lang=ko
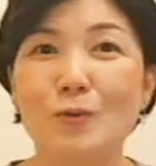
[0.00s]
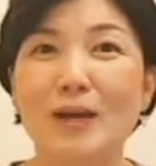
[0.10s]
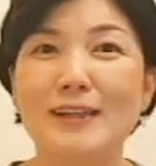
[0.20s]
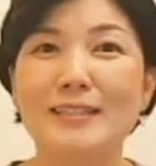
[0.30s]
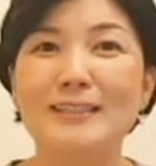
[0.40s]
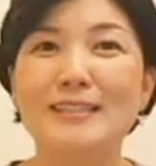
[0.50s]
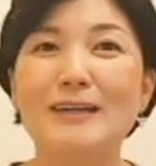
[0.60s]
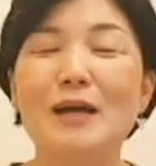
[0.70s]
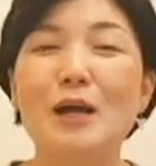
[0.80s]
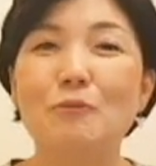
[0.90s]
노래를
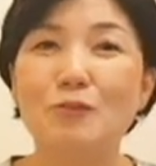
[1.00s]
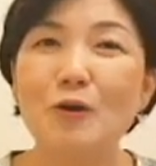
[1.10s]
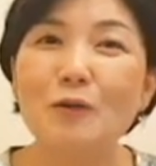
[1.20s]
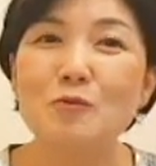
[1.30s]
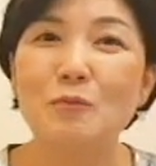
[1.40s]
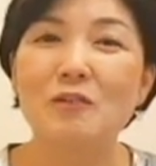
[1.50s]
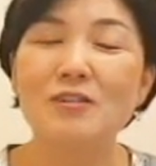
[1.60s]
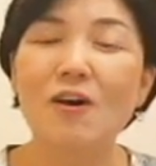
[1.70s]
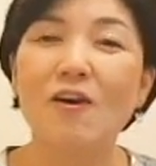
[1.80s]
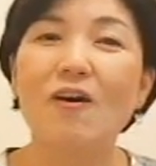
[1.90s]

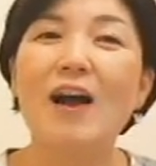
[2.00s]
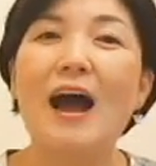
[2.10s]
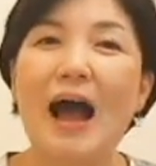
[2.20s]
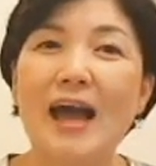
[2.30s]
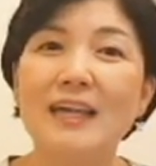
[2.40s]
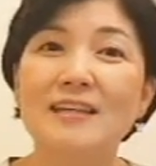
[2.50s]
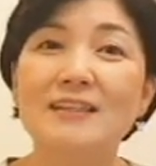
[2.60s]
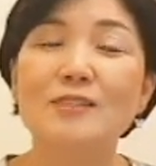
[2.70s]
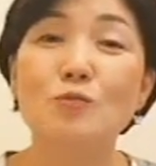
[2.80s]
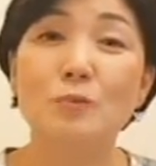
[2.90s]
불러주면서
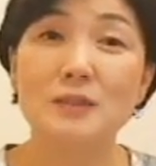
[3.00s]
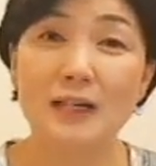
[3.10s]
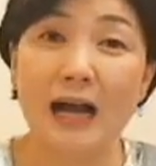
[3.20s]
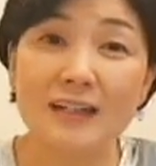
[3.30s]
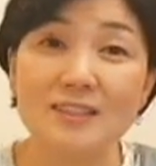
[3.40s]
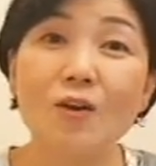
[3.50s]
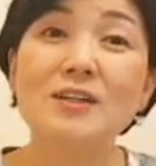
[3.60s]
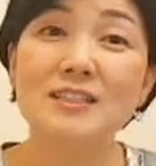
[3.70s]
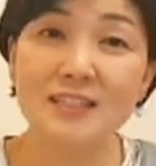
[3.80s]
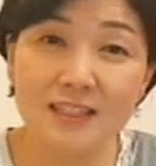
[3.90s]
아이를 좀 이제
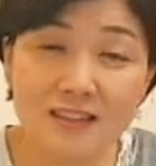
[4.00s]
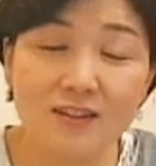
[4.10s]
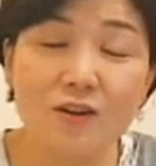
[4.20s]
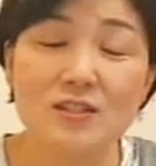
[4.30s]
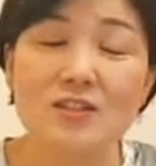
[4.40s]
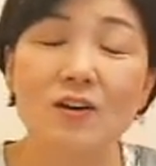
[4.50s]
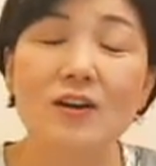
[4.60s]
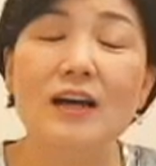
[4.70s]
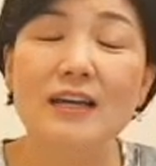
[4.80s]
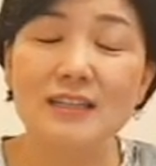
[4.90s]
각성을 시키는 거죠.
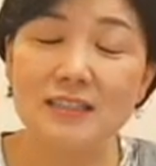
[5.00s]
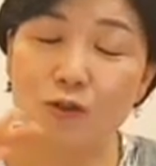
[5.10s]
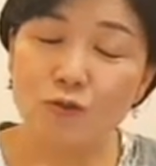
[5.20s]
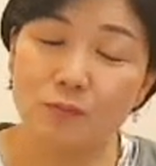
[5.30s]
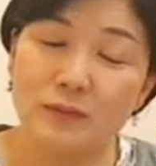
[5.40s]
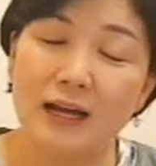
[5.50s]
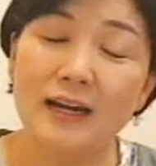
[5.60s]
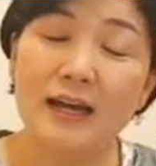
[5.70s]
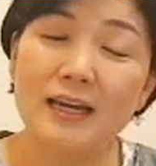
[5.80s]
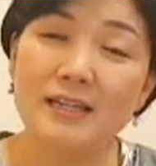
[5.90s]
이제
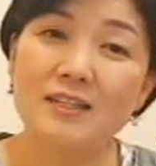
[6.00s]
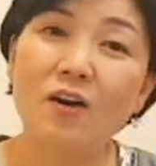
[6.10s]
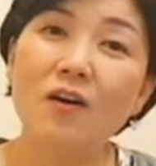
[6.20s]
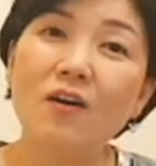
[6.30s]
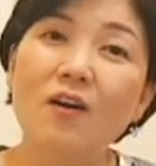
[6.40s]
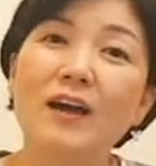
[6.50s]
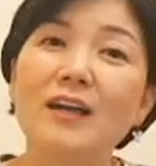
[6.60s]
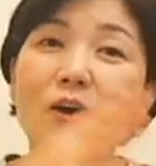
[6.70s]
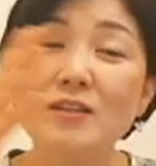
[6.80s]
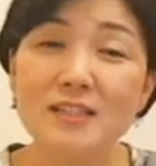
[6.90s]
꿈나라에서
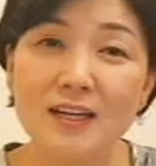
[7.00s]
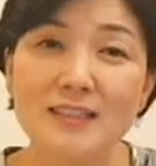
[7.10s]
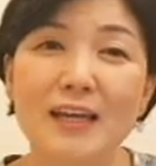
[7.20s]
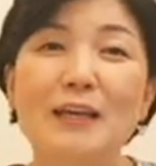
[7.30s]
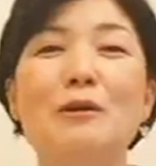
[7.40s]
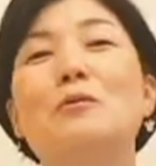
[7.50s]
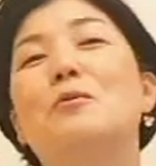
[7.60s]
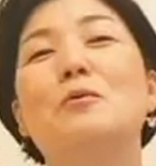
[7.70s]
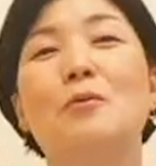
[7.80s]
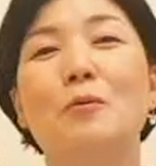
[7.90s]
현실의
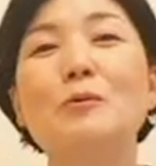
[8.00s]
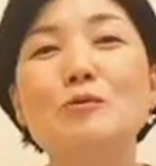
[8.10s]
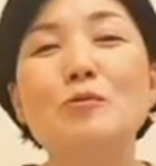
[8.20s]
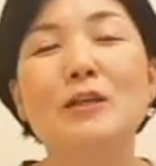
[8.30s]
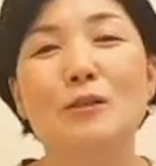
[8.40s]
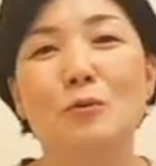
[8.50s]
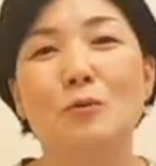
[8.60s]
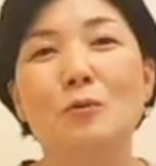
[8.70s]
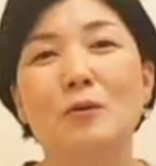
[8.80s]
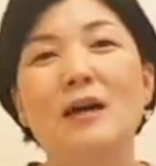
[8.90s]
세계로 올 수
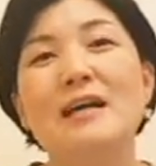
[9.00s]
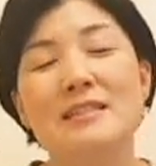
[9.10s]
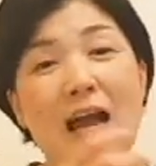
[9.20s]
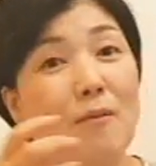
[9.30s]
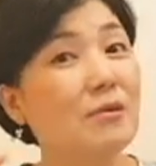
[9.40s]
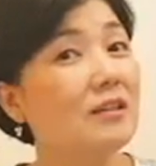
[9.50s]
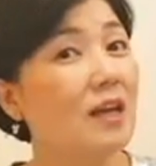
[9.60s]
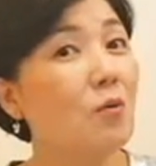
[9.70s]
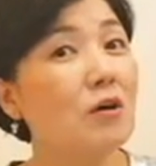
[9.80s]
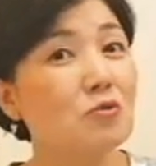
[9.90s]
있도록 잠을
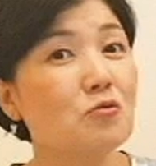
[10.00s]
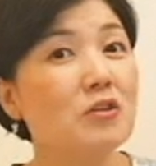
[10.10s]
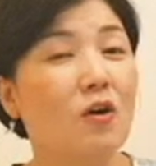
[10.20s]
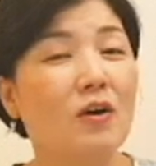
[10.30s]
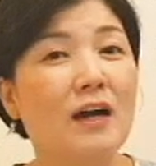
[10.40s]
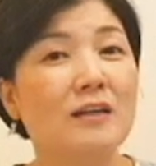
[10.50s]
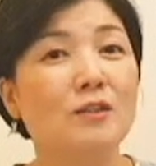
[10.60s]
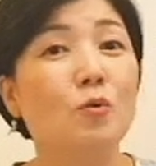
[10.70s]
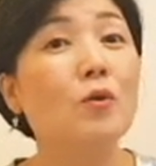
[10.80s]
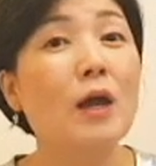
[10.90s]
깨워주는
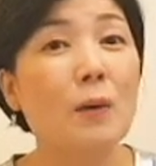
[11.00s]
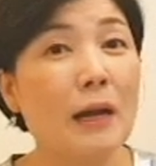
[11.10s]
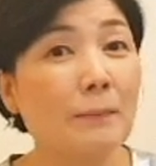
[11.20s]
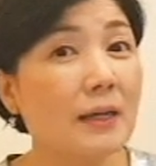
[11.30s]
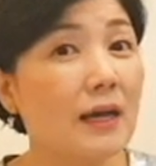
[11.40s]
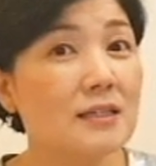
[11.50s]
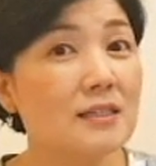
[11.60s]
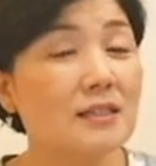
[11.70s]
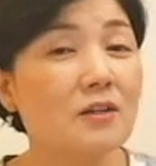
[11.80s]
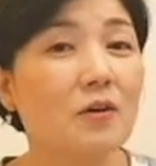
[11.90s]
역할을 노래와 함께
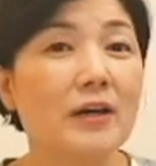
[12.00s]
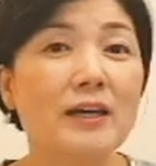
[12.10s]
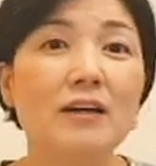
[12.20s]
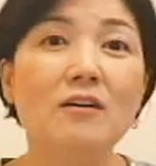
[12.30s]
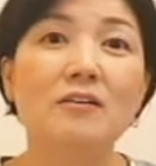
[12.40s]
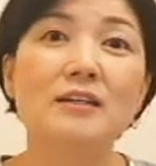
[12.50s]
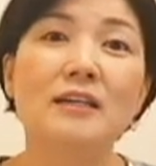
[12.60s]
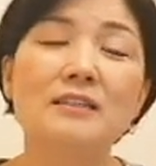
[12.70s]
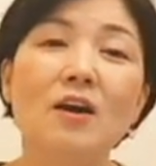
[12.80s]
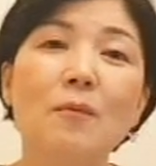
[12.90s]
하시는 거예요.
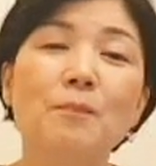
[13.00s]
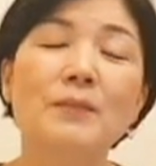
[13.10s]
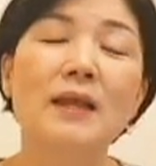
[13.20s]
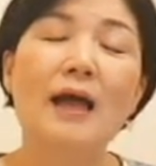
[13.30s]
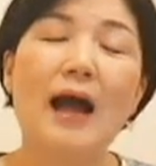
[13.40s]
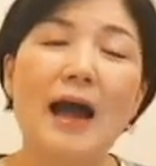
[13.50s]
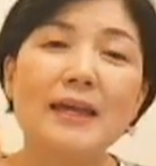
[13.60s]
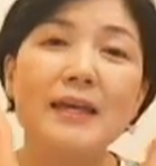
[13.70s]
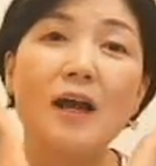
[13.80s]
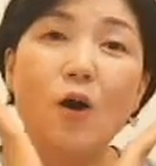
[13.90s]
그래서
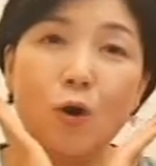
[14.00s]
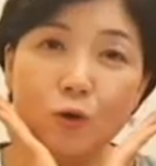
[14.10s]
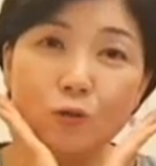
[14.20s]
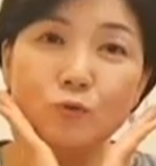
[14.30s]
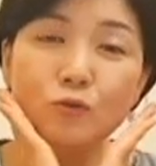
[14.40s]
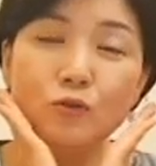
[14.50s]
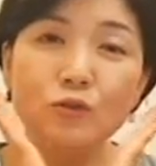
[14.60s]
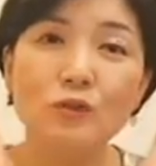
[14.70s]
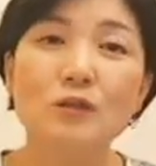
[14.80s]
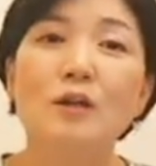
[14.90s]
아이의
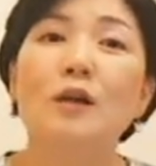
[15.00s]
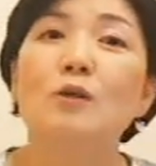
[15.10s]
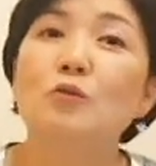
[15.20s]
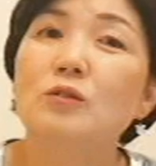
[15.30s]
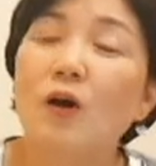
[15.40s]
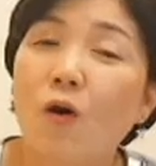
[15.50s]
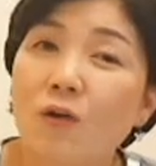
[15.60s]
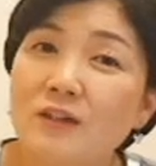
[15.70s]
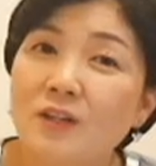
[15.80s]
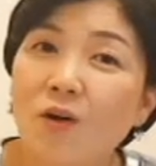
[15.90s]
얼굴 또는
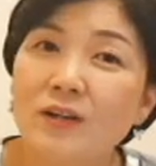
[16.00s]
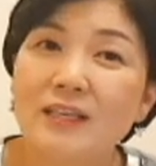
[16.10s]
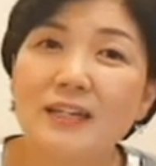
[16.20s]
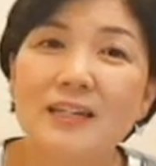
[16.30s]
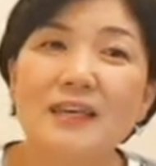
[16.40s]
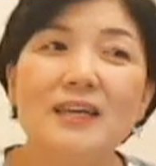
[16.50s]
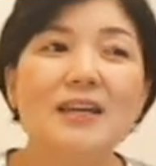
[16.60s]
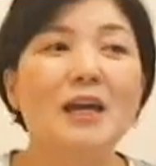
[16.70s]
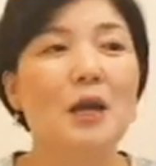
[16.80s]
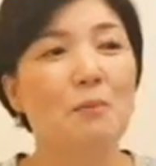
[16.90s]
엉덩이,
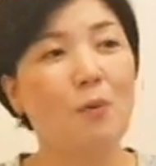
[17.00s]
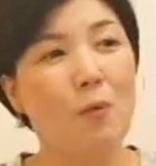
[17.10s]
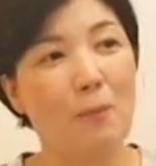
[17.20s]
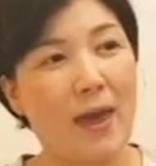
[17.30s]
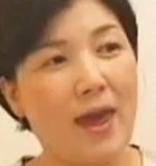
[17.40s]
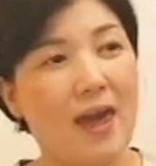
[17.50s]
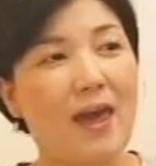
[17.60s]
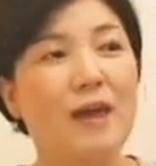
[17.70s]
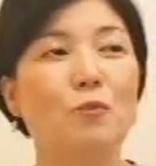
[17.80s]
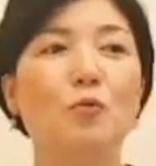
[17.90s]
뭐 배,
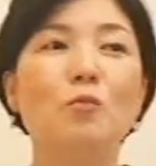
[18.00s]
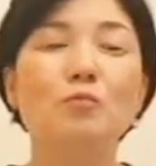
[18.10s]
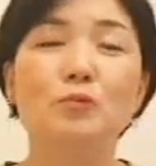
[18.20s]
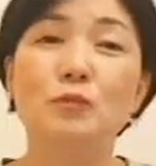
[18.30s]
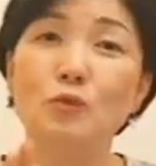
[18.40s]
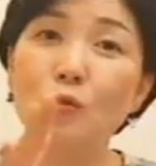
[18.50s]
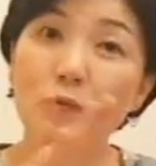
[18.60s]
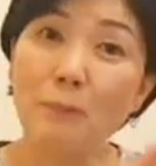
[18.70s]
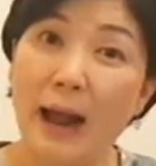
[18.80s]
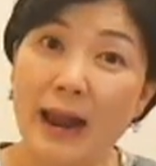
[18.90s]
이런 부분
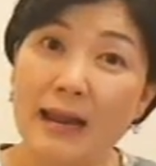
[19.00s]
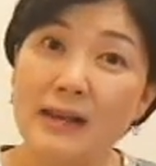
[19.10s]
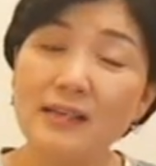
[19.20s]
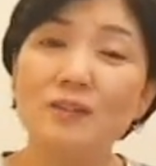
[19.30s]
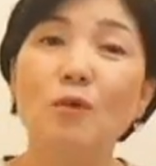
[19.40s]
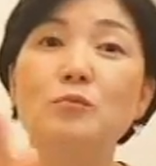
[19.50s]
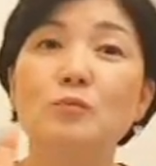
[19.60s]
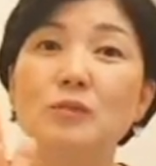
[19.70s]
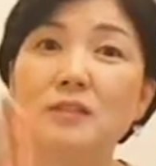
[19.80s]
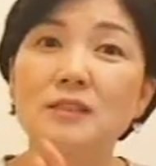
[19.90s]
또는 발 이런
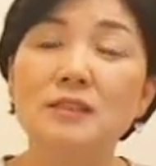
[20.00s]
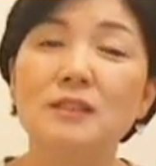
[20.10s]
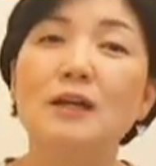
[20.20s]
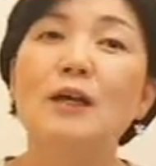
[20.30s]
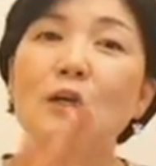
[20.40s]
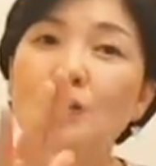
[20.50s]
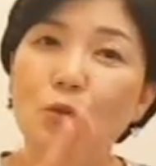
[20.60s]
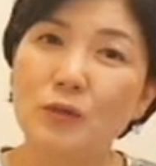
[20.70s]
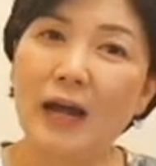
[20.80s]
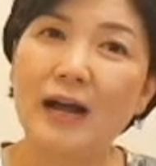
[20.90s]
부분들을
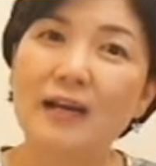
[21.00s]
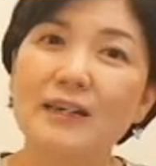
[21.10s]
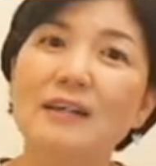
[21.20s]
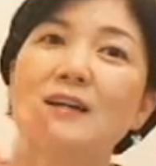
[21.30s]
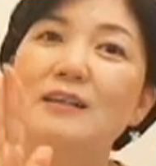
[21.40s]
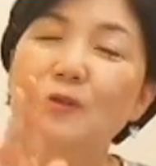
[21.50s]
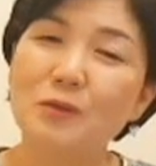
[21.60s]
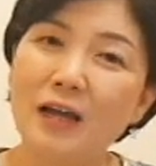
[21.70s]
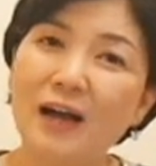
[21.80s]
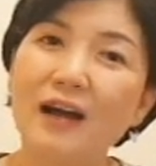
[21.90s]
도닥
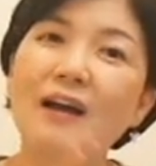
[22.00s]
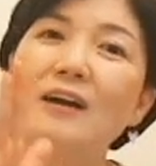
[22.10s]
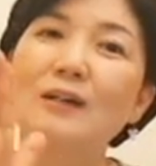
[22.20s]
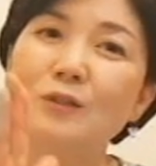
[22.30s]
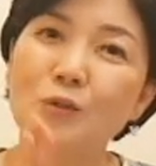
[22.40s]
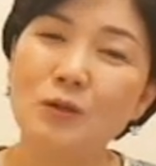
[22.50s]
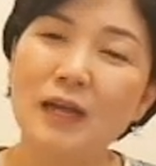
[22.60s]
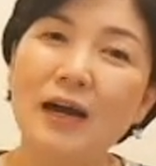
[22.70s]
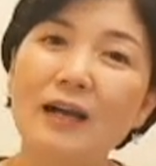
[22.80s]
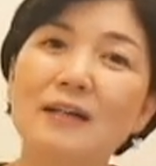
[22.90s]
토닥
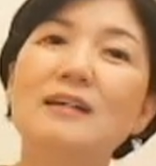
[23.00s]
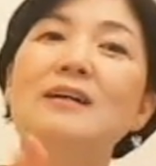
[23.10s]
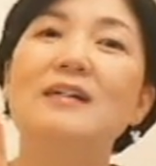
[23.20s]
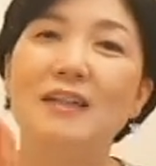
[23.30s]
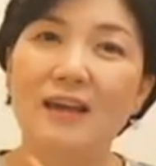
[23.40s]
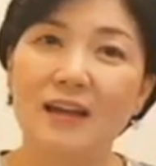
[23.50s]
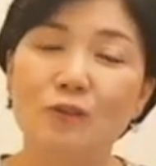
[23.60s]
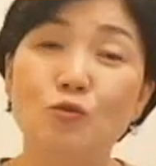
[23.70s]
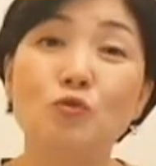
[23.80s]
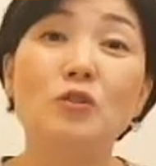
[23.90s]
토닥
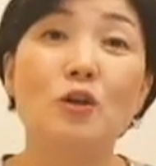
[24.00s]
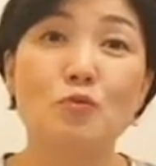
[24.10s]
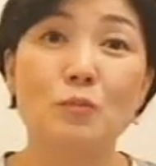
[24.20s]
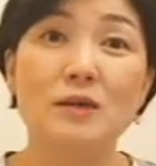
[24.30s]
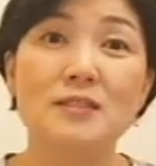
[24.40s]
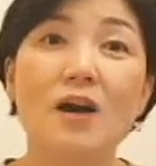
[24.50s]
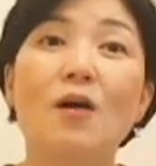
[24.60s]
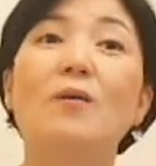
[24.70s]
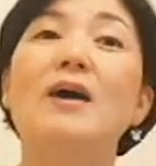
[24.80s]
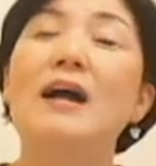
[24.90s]
네
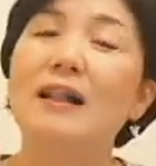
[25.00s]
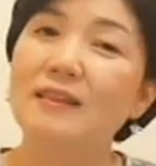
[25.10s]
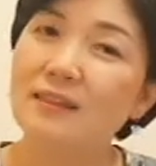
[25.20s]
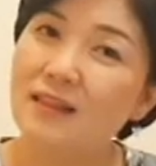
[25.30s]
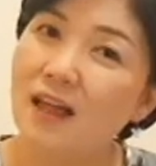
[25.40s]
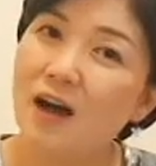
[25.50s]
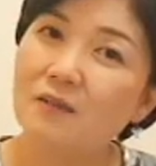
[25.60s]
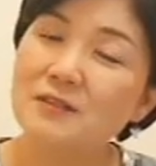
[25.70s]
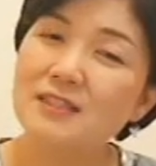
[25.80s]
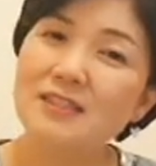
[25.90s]
두드려주면서
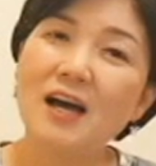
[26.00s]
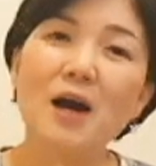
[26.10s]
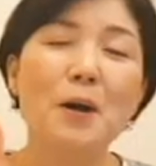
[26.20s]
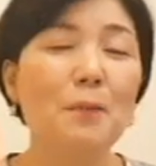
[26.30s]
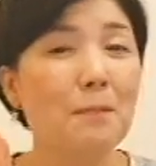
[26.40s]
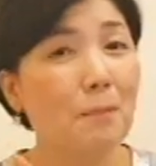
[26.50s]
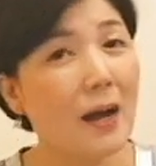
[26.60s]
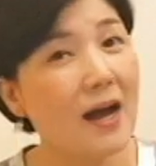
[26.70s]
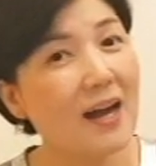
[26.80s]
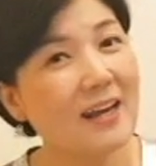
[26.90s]
Love
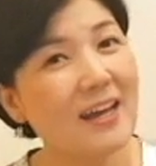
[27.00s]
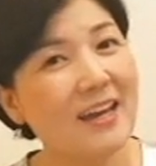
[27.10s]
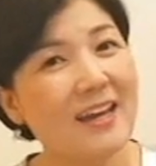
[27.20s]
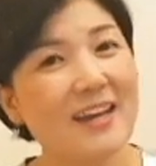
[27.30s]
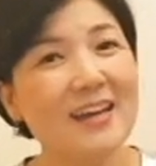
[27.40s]
somebody,